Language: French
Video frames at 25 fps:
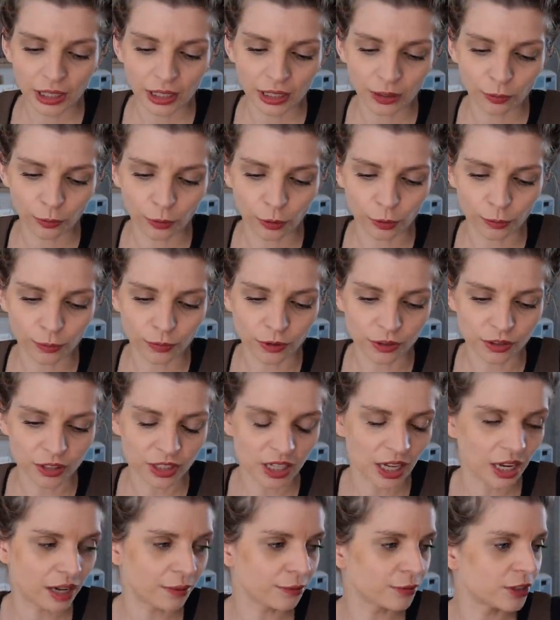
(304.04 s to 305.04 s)
et on
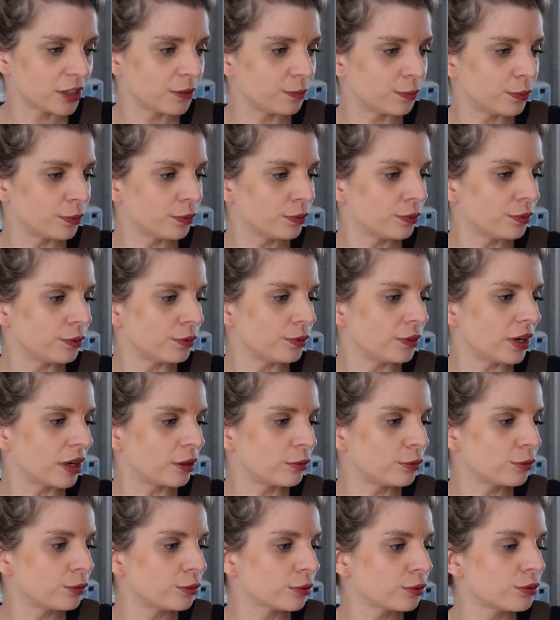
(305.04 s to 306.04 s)
commencera un petit peu euh, la
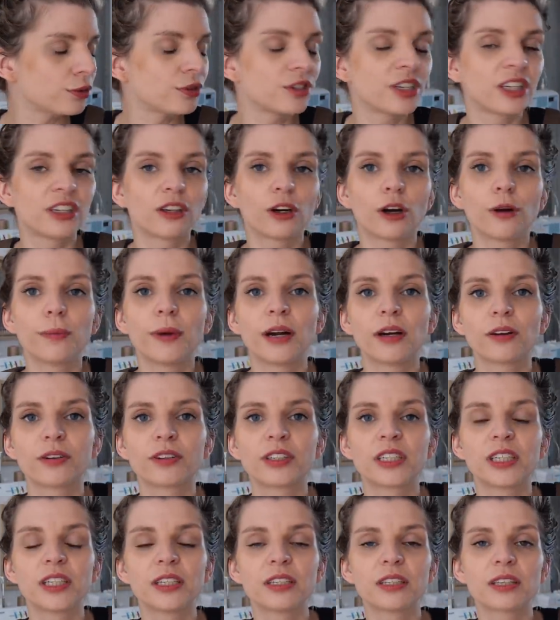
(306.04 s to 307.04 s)
couture de cette robe. Alors
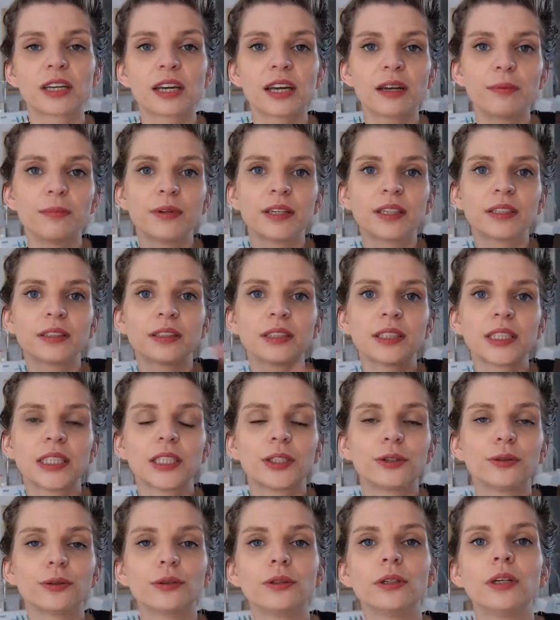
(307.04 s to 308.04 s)
ce qui est très bien
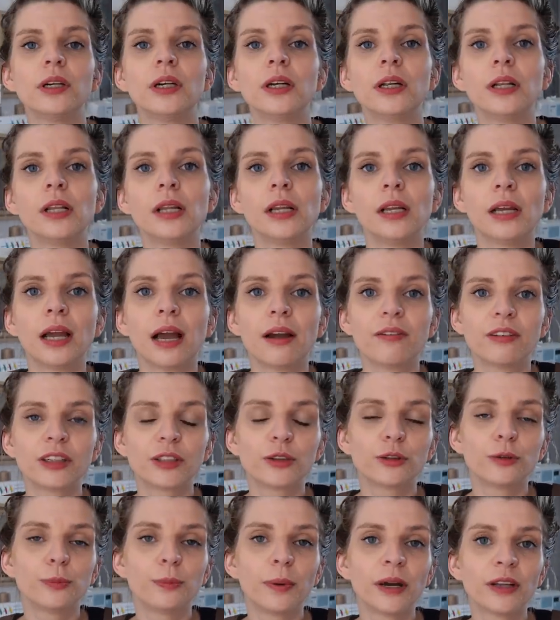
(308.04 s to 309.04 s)
c'est que
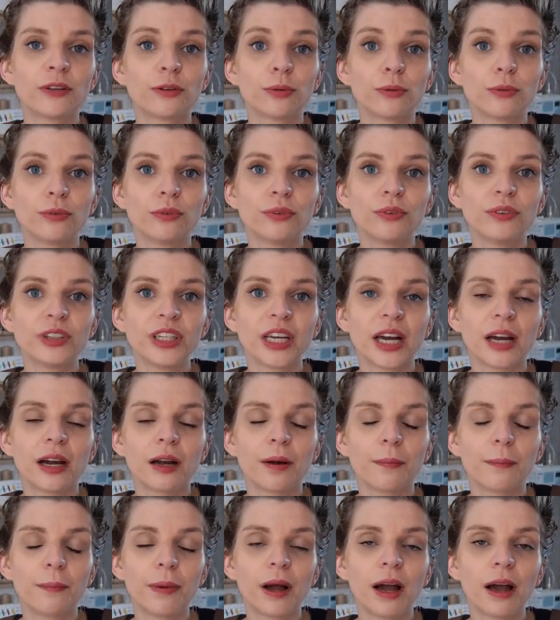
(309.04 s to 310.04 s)
avec ce patron il y a
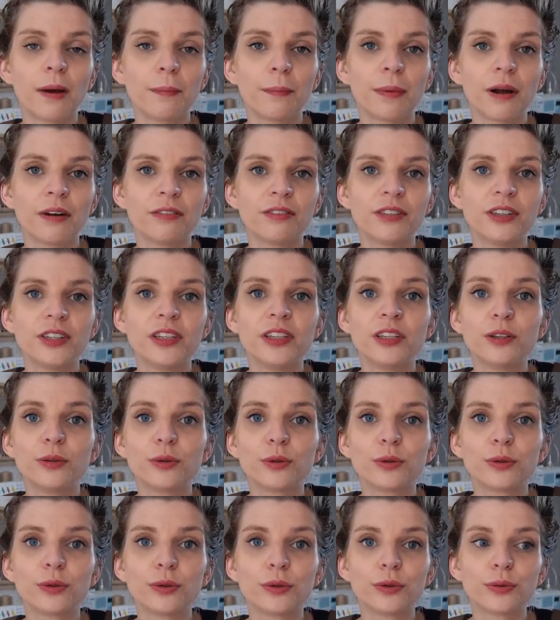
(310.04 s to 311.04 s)
un pas à pas
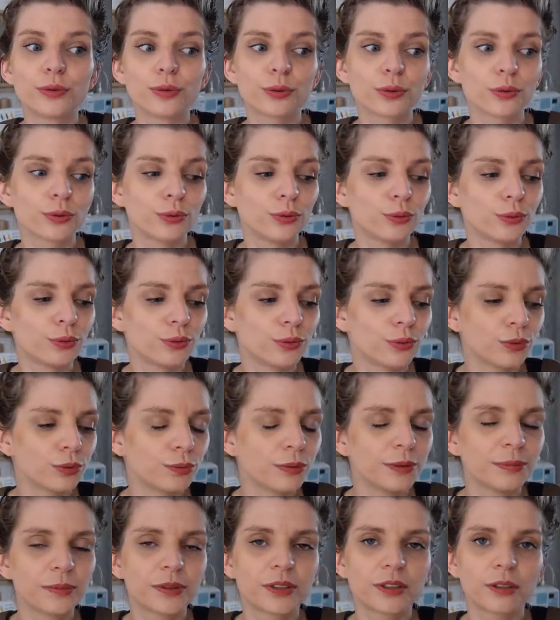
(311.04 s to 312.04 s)
vidéo euh, sur
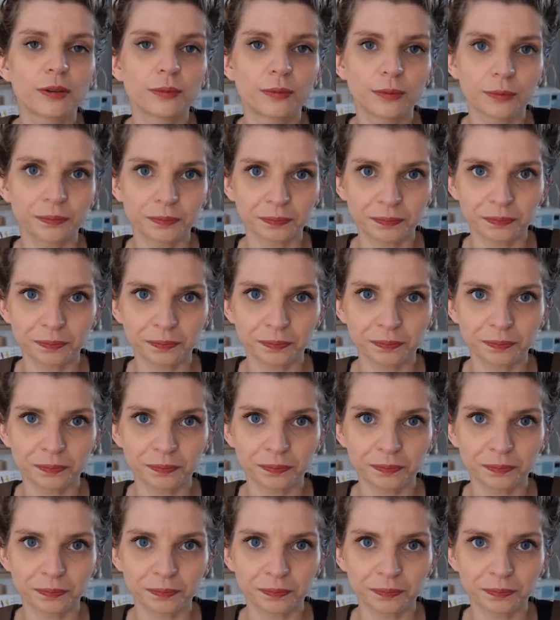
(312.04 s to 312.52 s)
YouTube il me semble.